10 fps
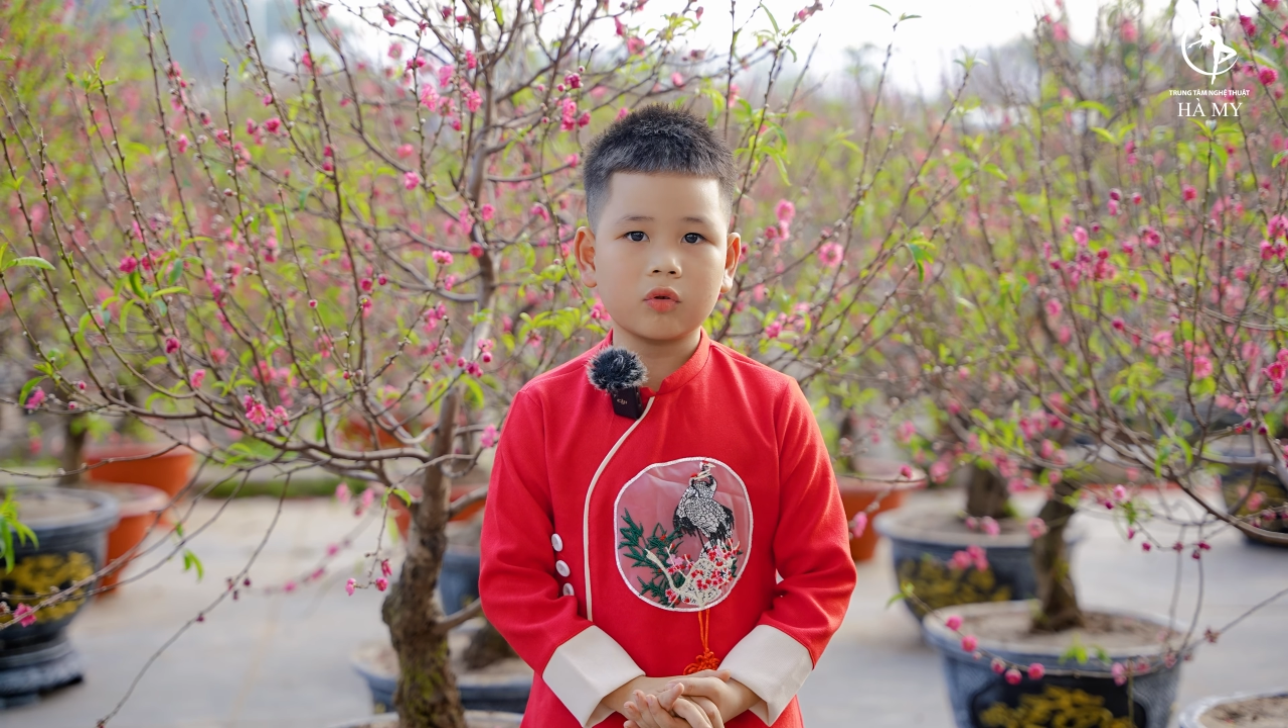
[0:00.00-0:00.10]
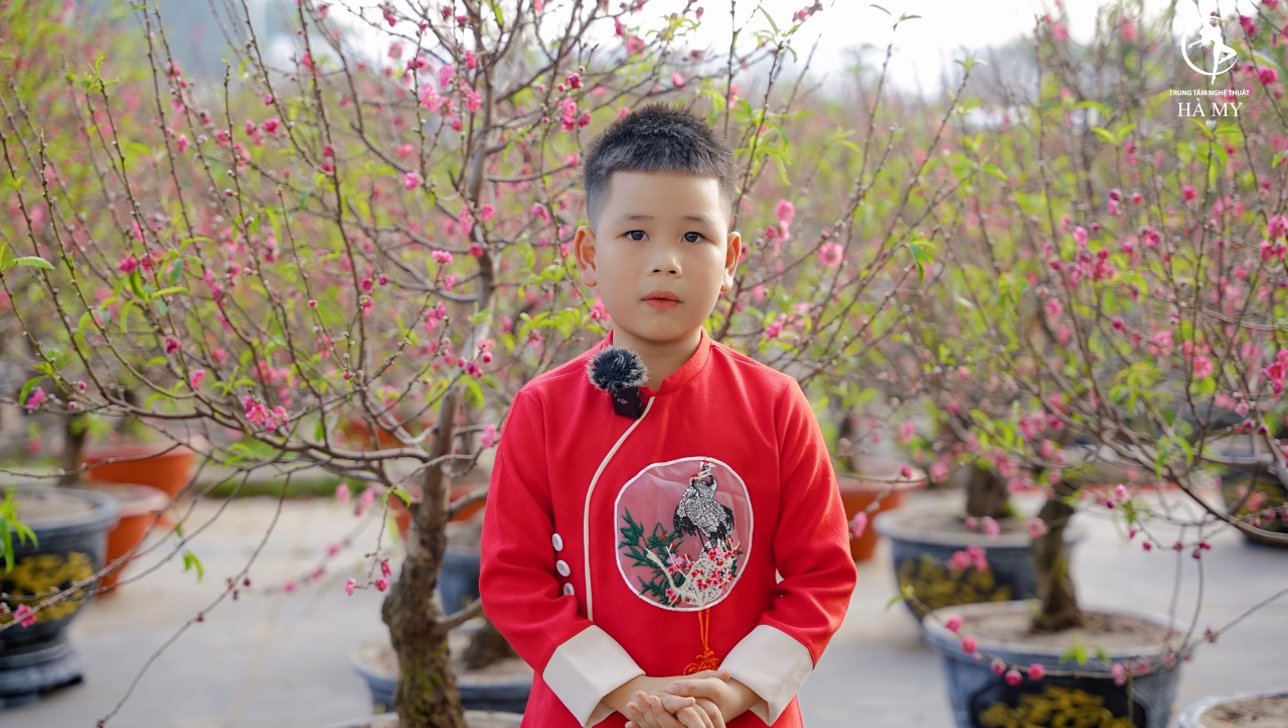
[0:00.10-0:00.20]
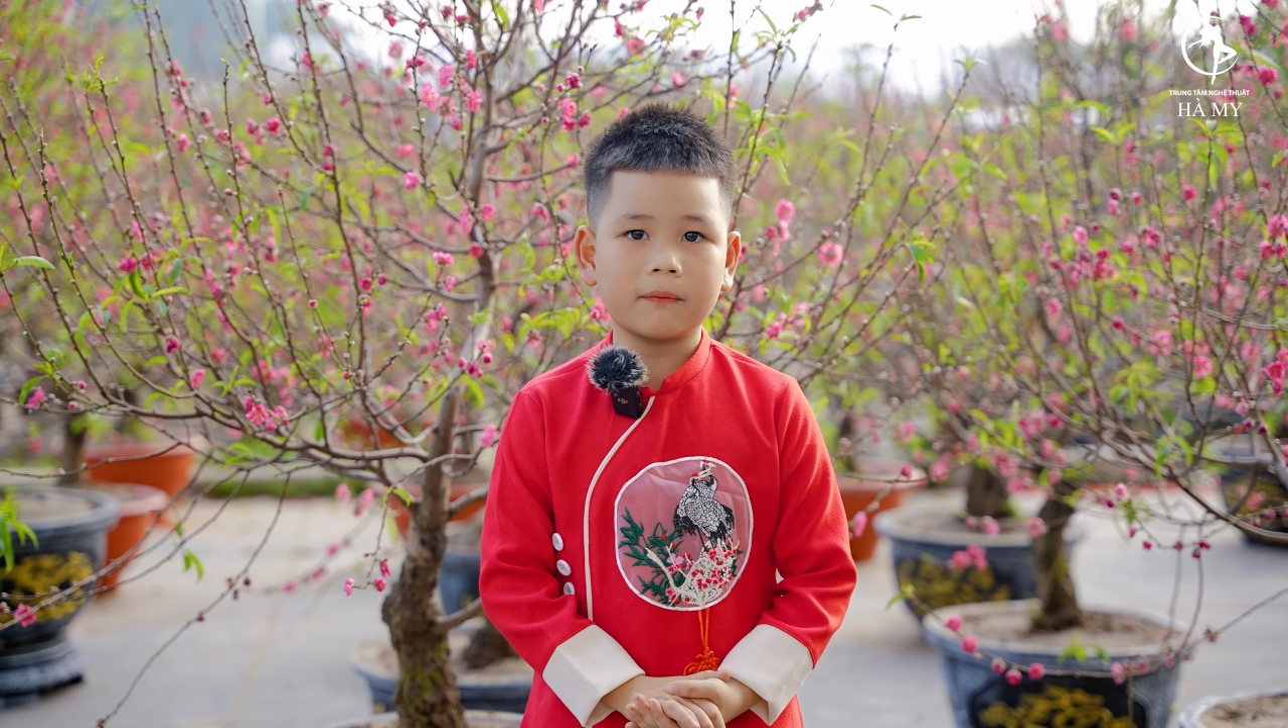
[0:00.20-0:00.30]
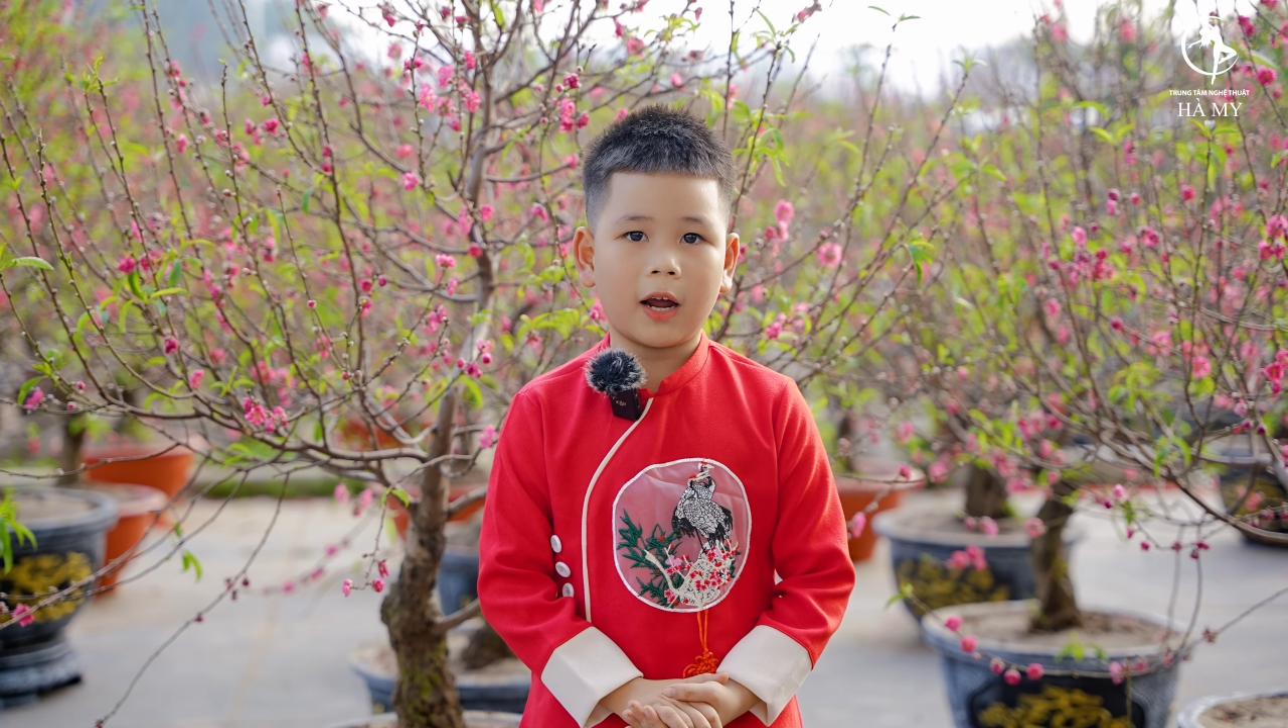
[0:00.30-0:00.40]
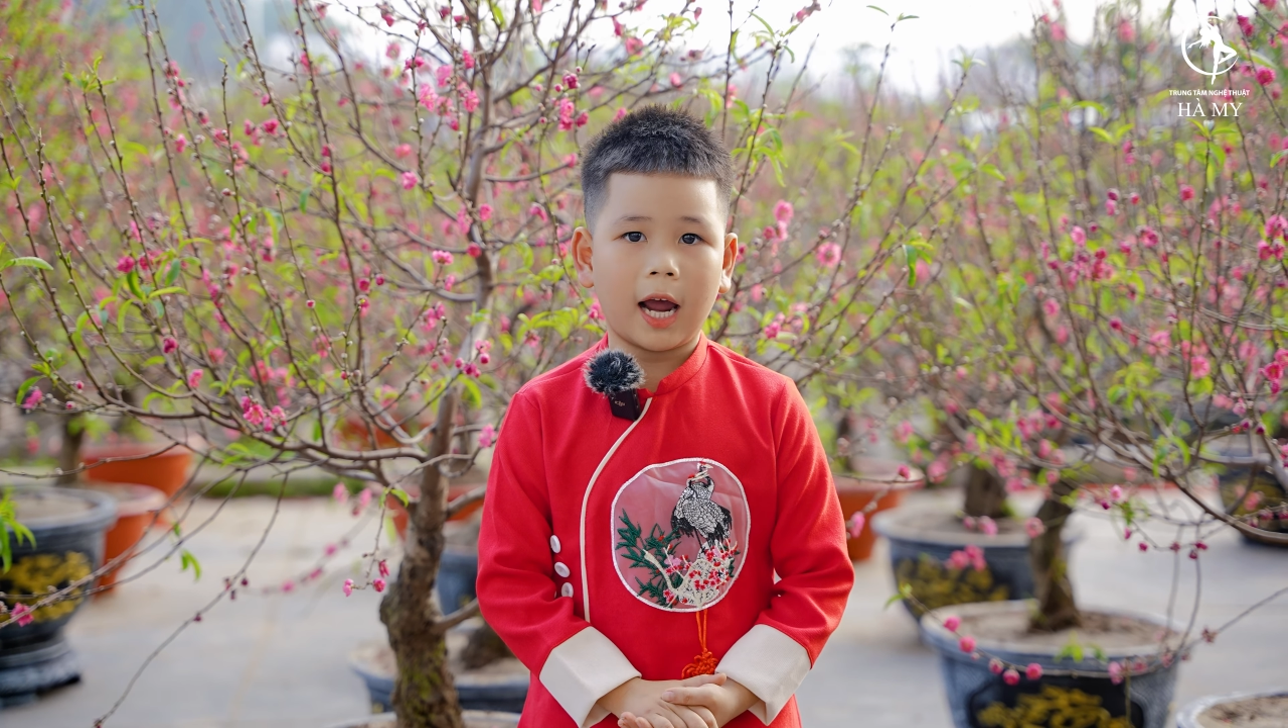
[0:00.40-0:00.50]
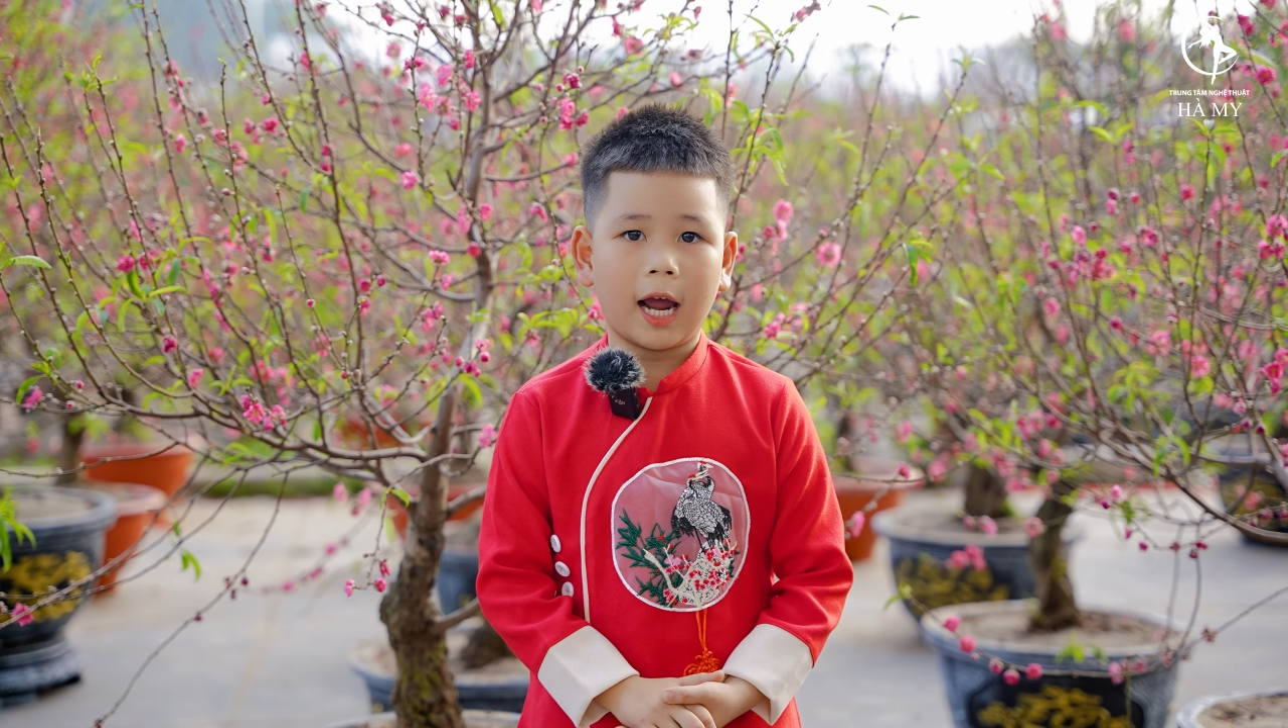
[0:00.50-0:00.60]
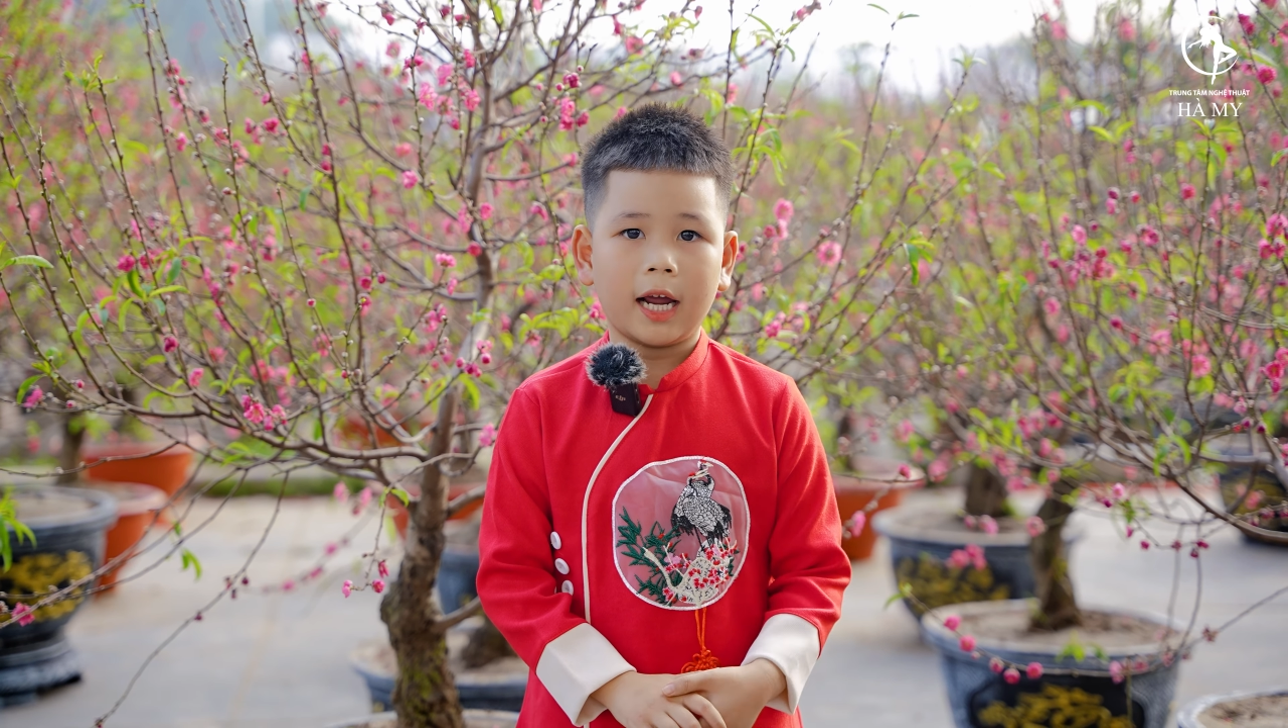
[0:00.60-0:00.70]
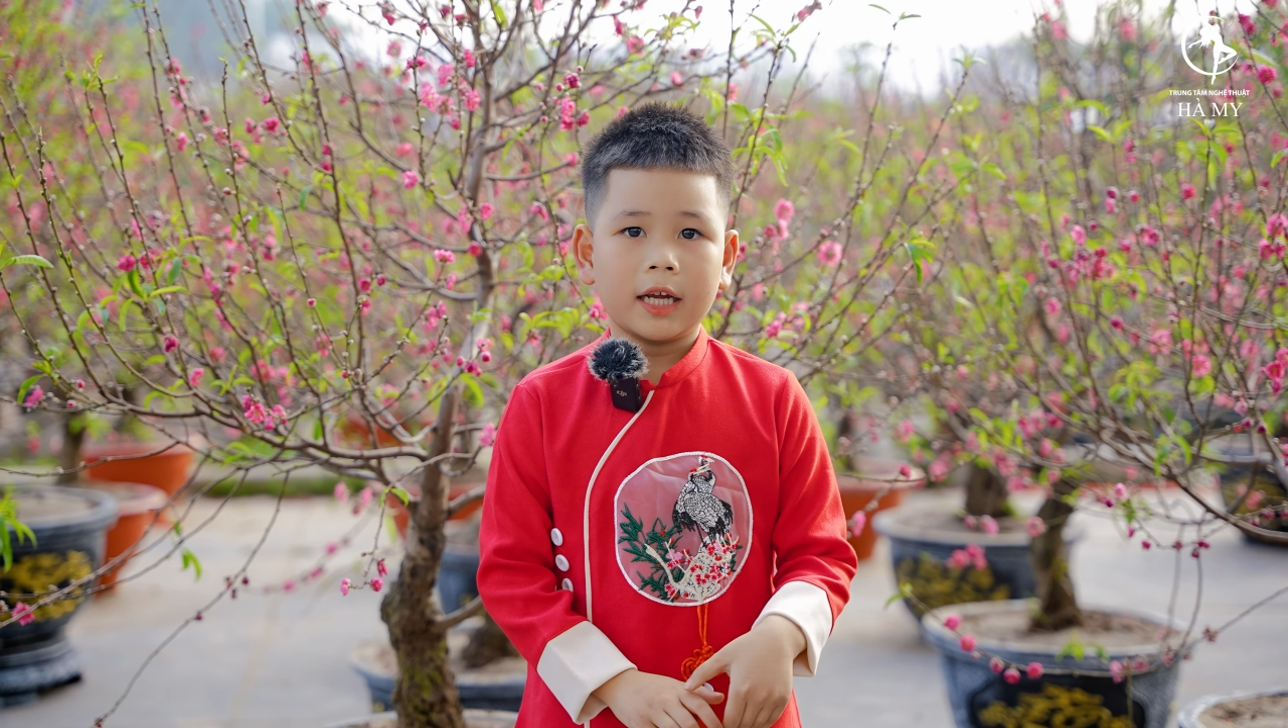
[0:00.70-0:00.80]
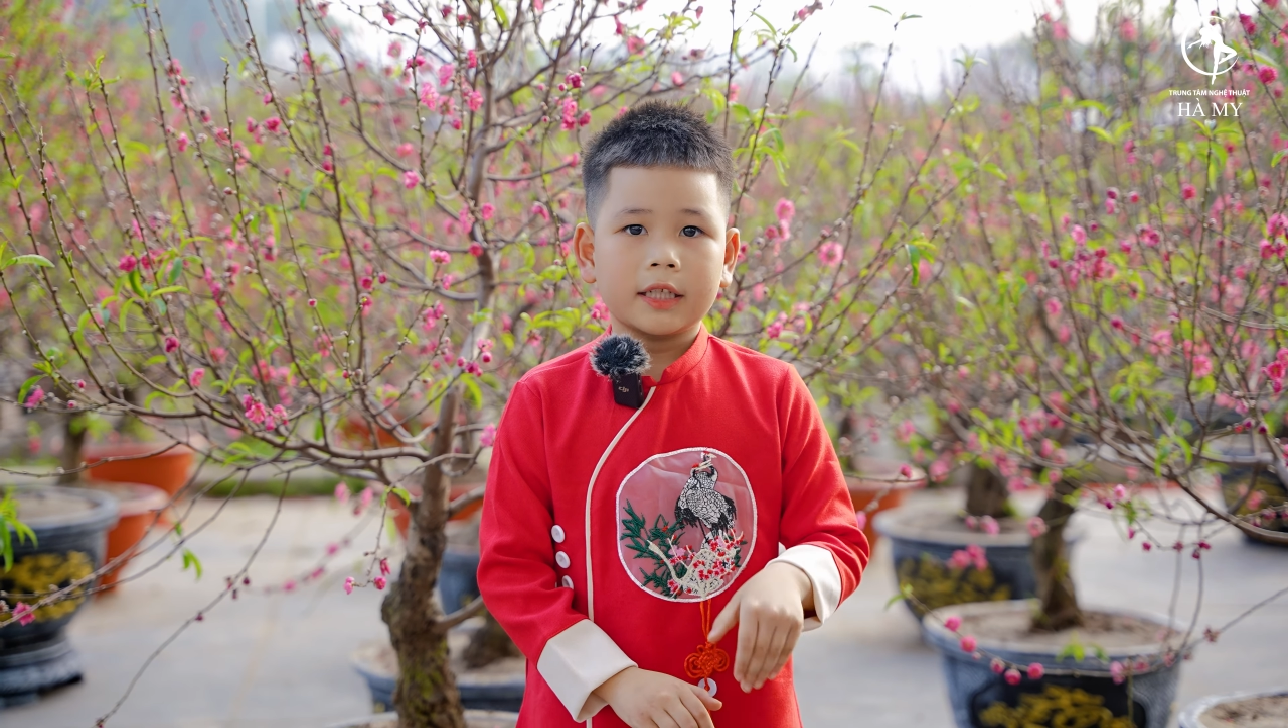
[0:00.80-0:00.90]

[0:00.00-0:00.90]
xuân và